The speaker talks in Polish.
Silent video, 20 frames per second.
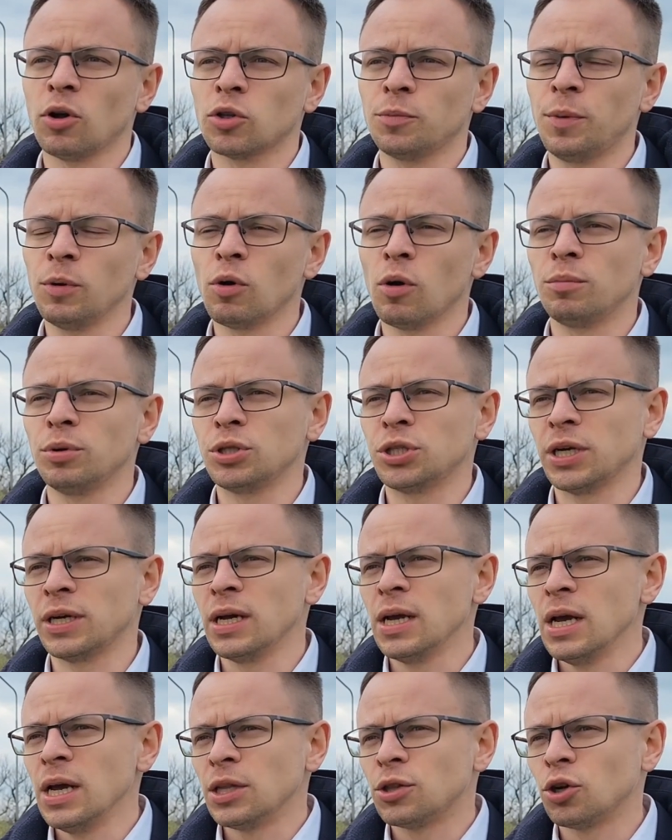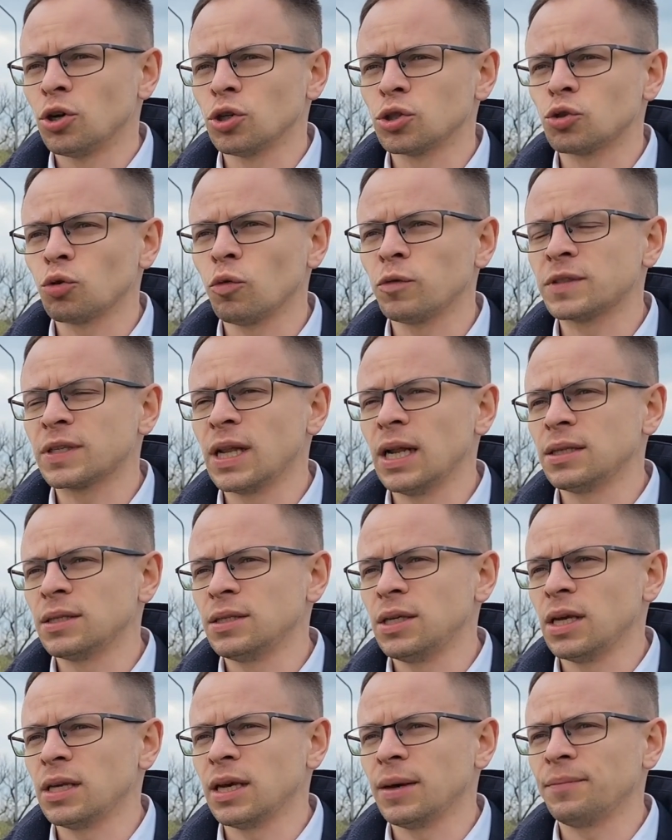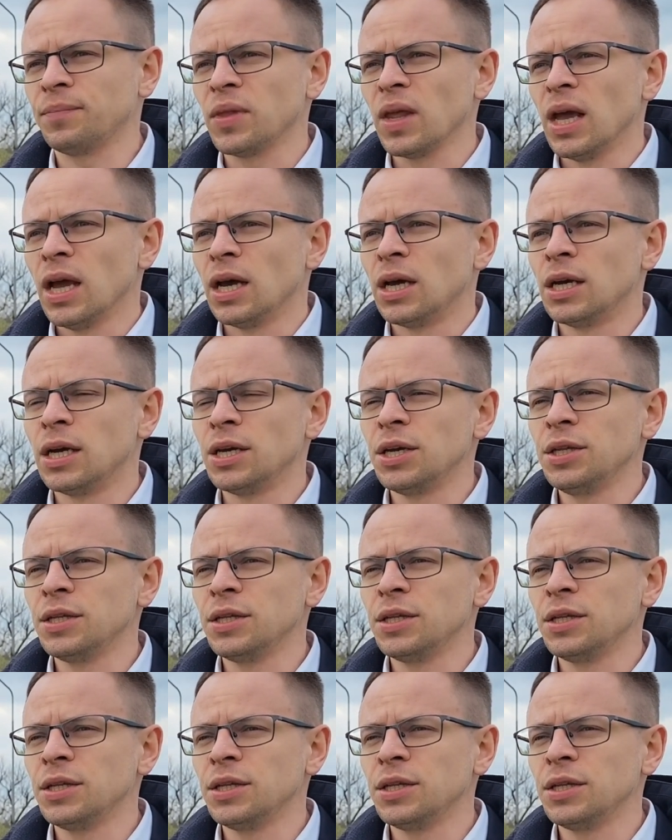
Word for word: odbyłoby się to z uwzględnieniem e,